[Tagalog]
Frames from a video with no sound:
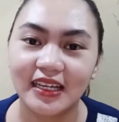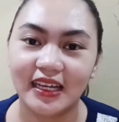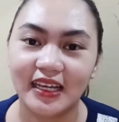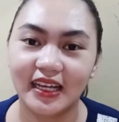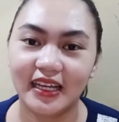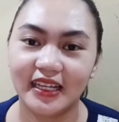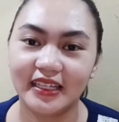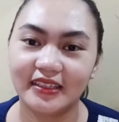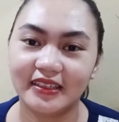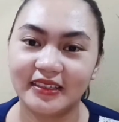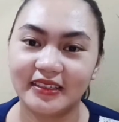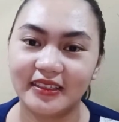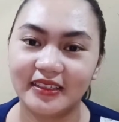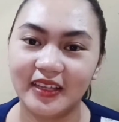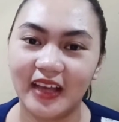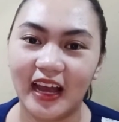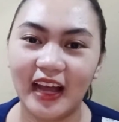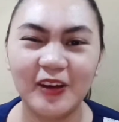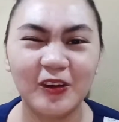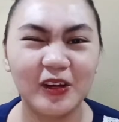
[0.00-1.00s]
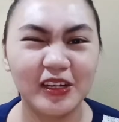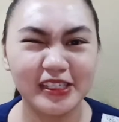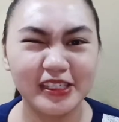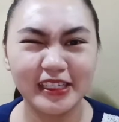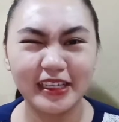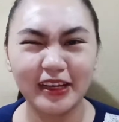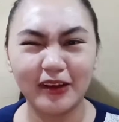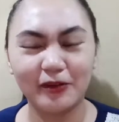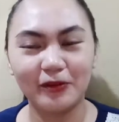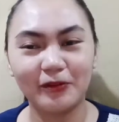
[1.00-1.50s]
And ano
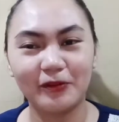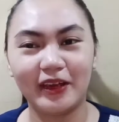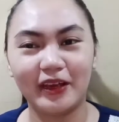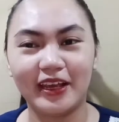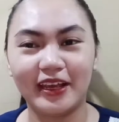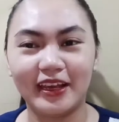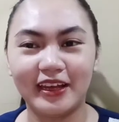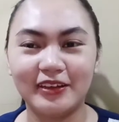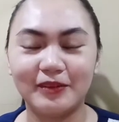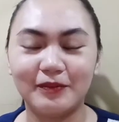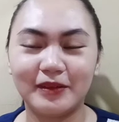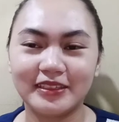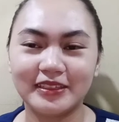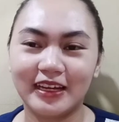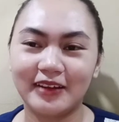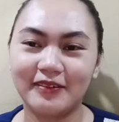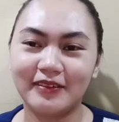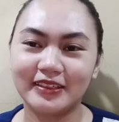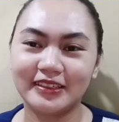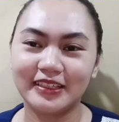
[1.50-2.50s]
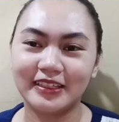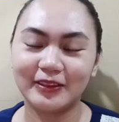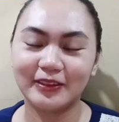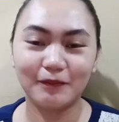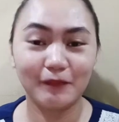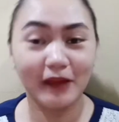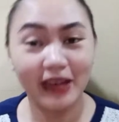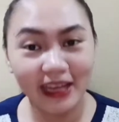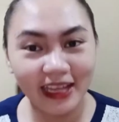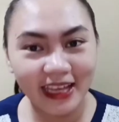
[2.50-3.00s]
kasi ako eh, ano ba tawag dito?
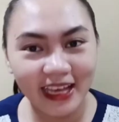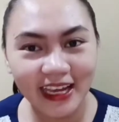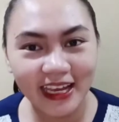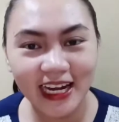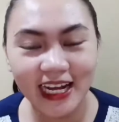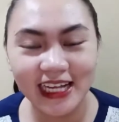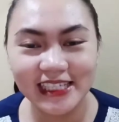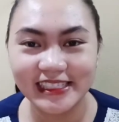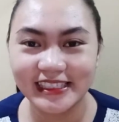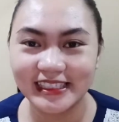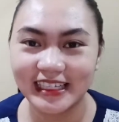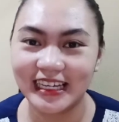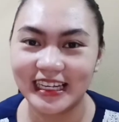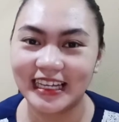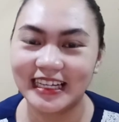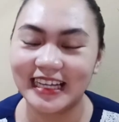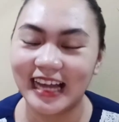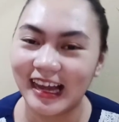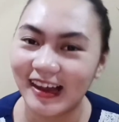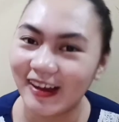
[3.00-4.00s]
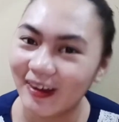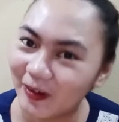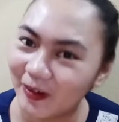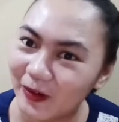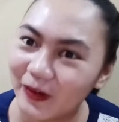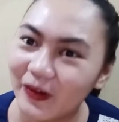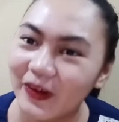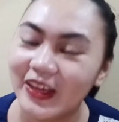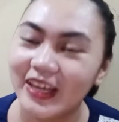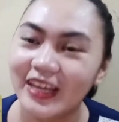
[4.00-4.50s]
Pilingera kasi talaga
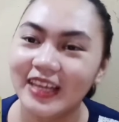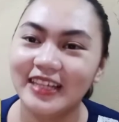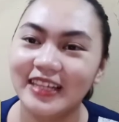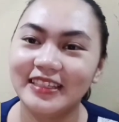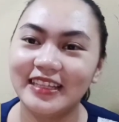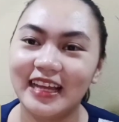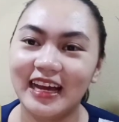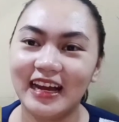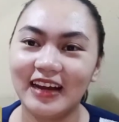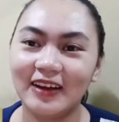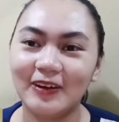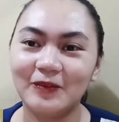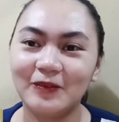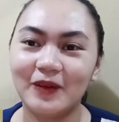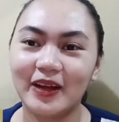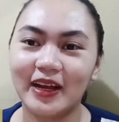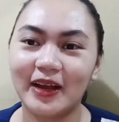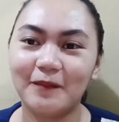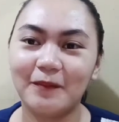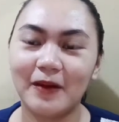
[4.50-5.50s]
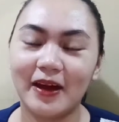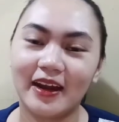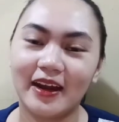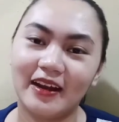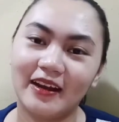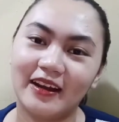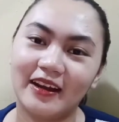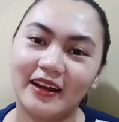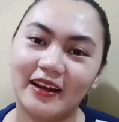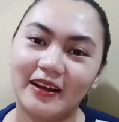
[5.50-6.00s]
ako. Na kumbaga
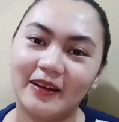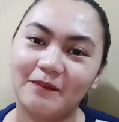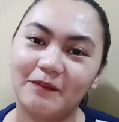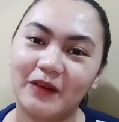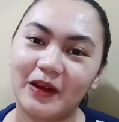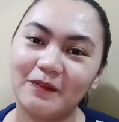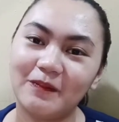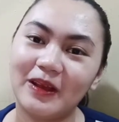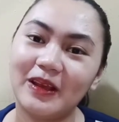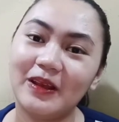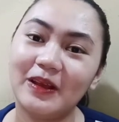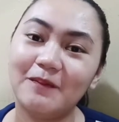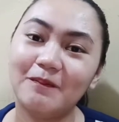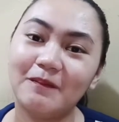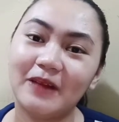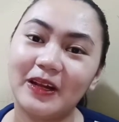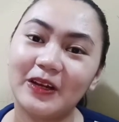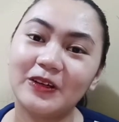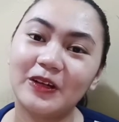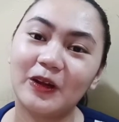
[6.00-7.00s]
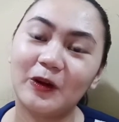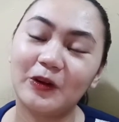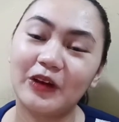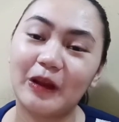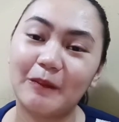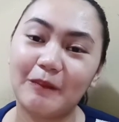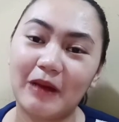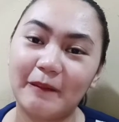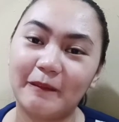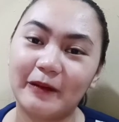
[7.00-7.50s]
parang pag may meron ako
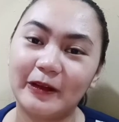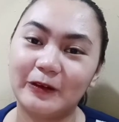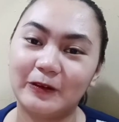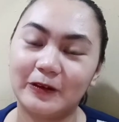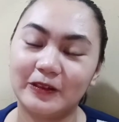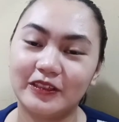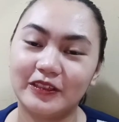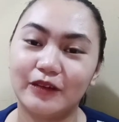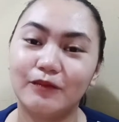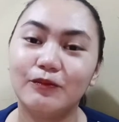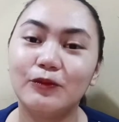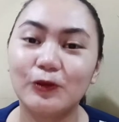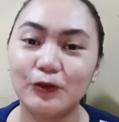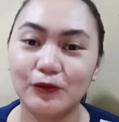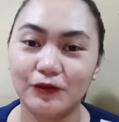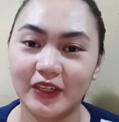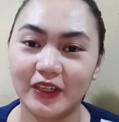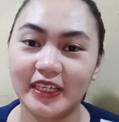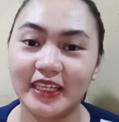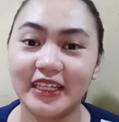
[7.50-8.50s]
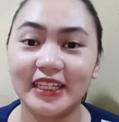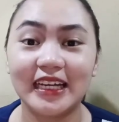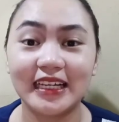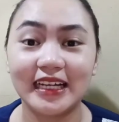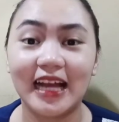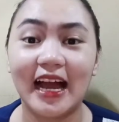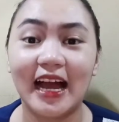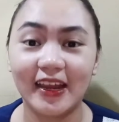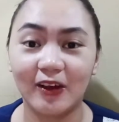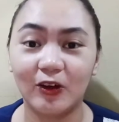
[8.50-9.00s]
napapanood ng movie,
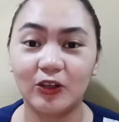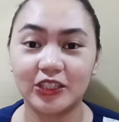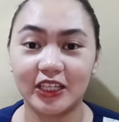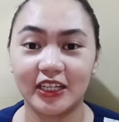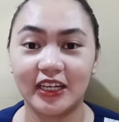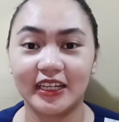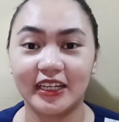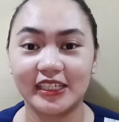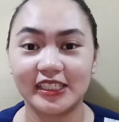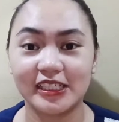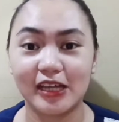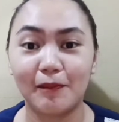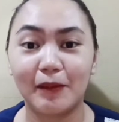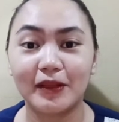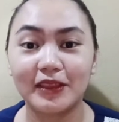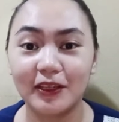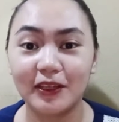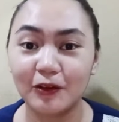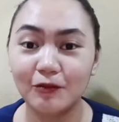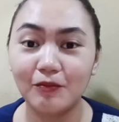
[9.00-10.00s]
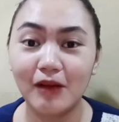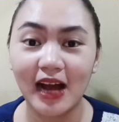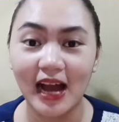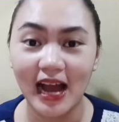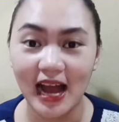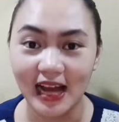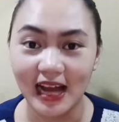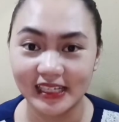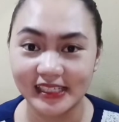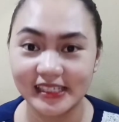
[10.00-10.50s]
ginagaya ko talaga siya, pati yung mga
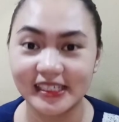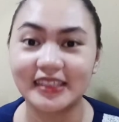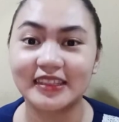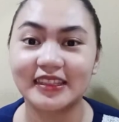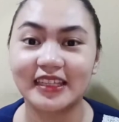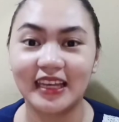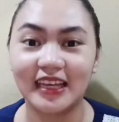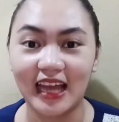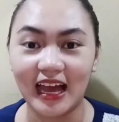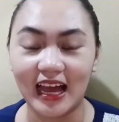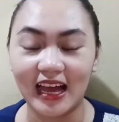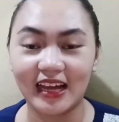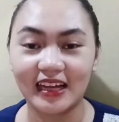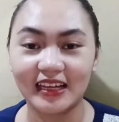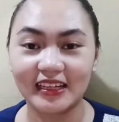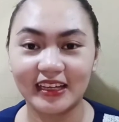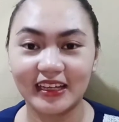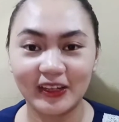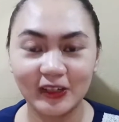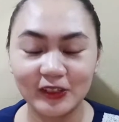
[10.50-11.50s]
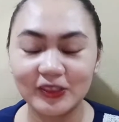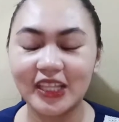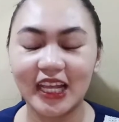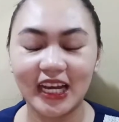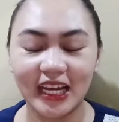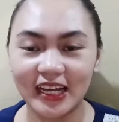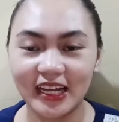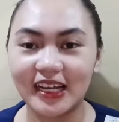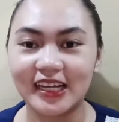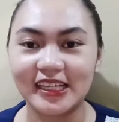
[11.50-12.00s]
accent nila. Ganun
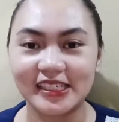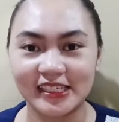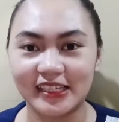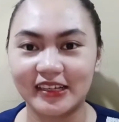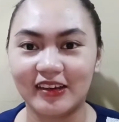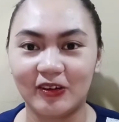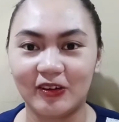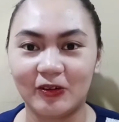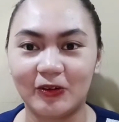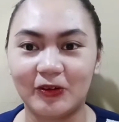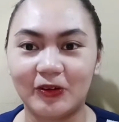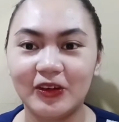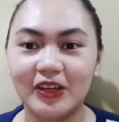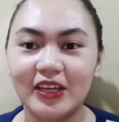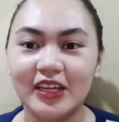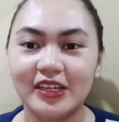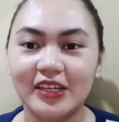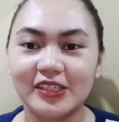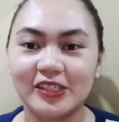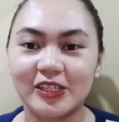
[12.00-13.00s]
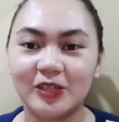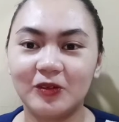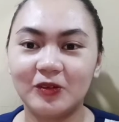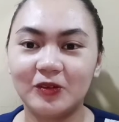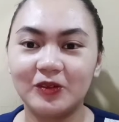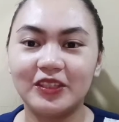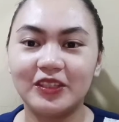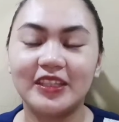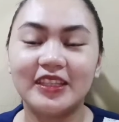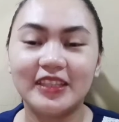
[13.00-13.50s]
talaga kasi ako.
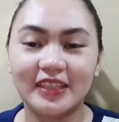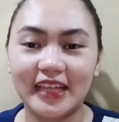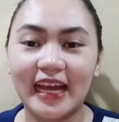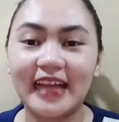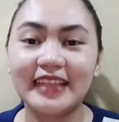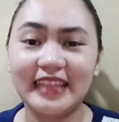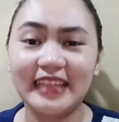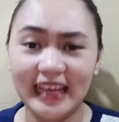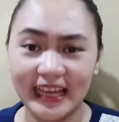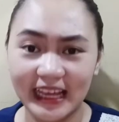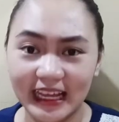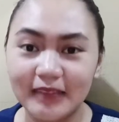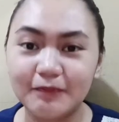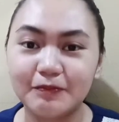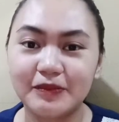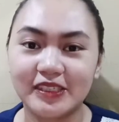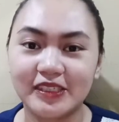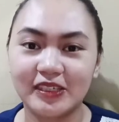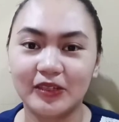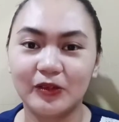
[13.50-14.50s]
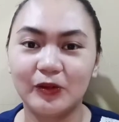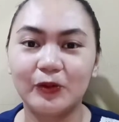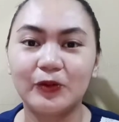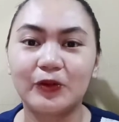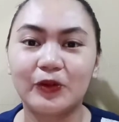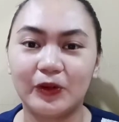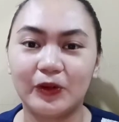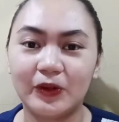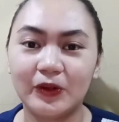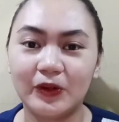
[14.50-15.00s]
So, that helps
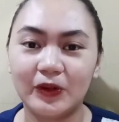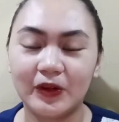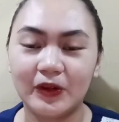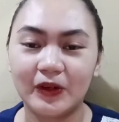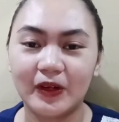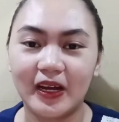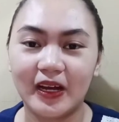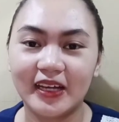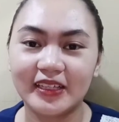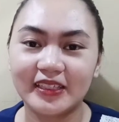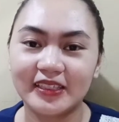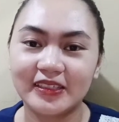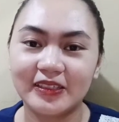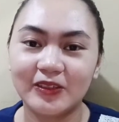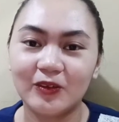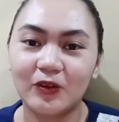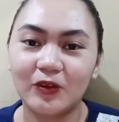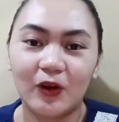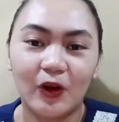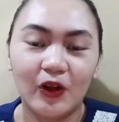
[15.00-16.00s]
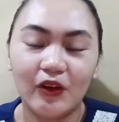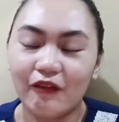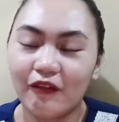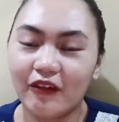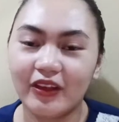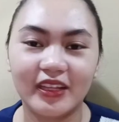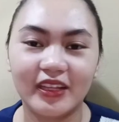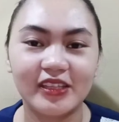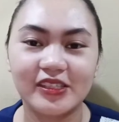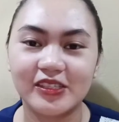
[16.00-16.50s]
siguro. At yung
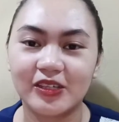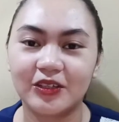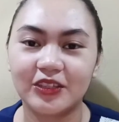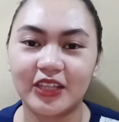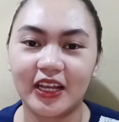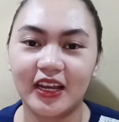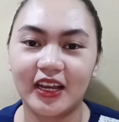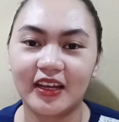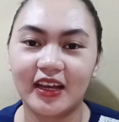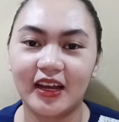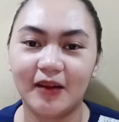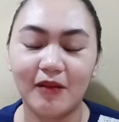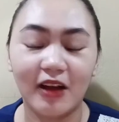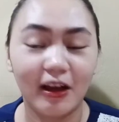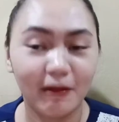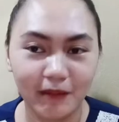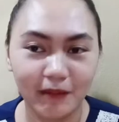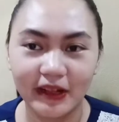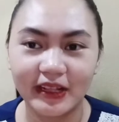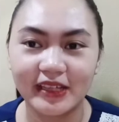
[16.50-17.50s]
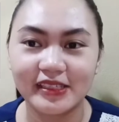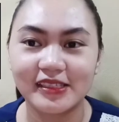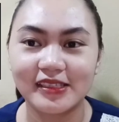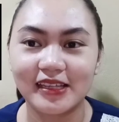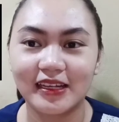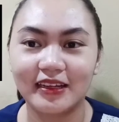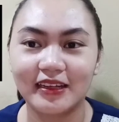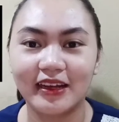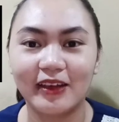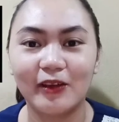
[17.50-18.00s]
confidence ko talaga, makapal kasi
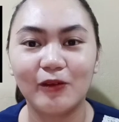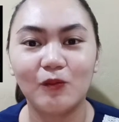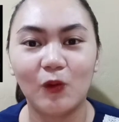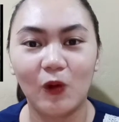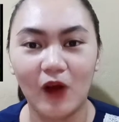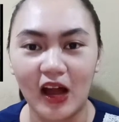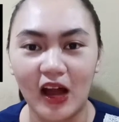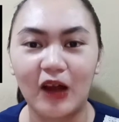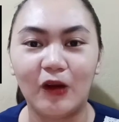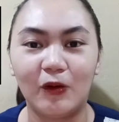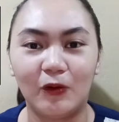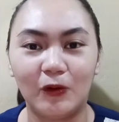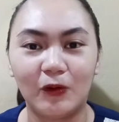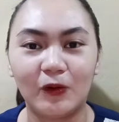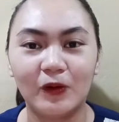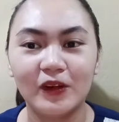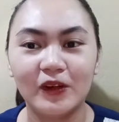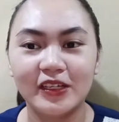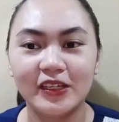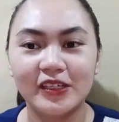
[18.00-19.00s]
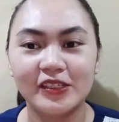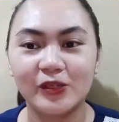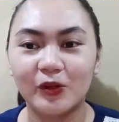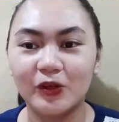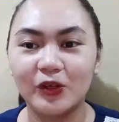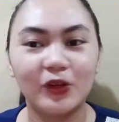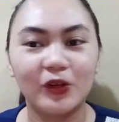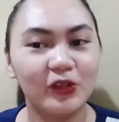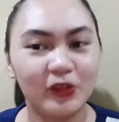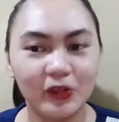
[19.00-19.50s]
talaga yung mukha ko. So,
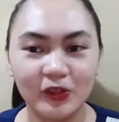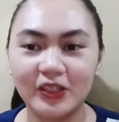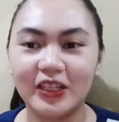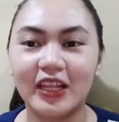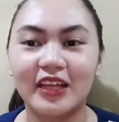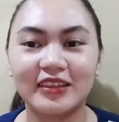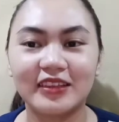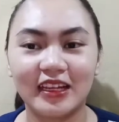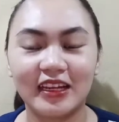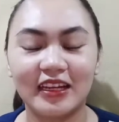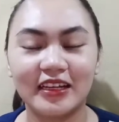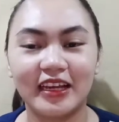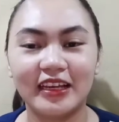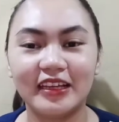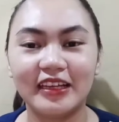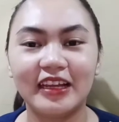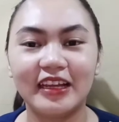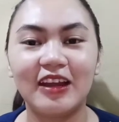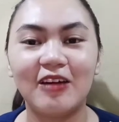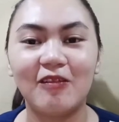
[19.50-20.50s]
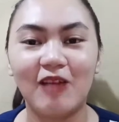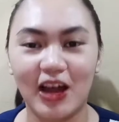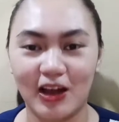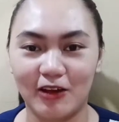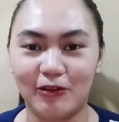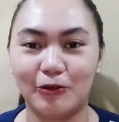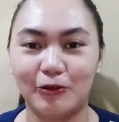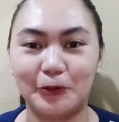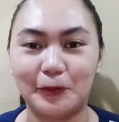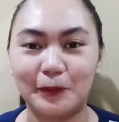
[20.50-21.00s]
yun, yun lang talaga yung ginawa
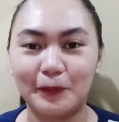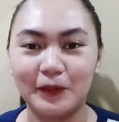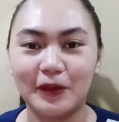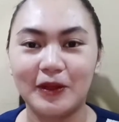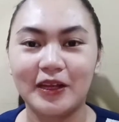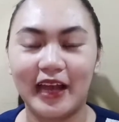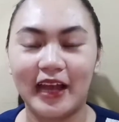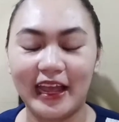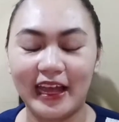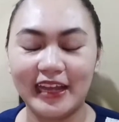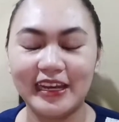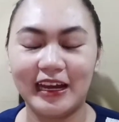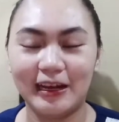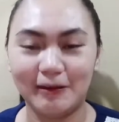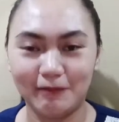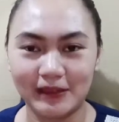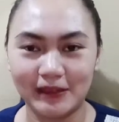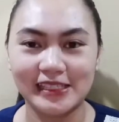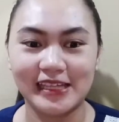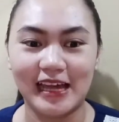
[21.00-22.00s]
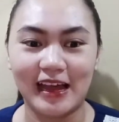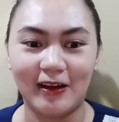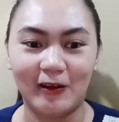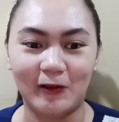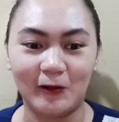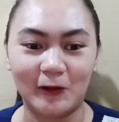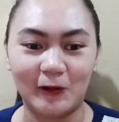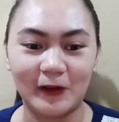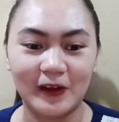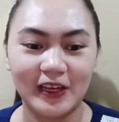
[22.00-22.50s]
ko. Kaya nakapasa
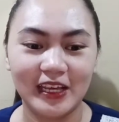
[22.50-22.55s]
ako.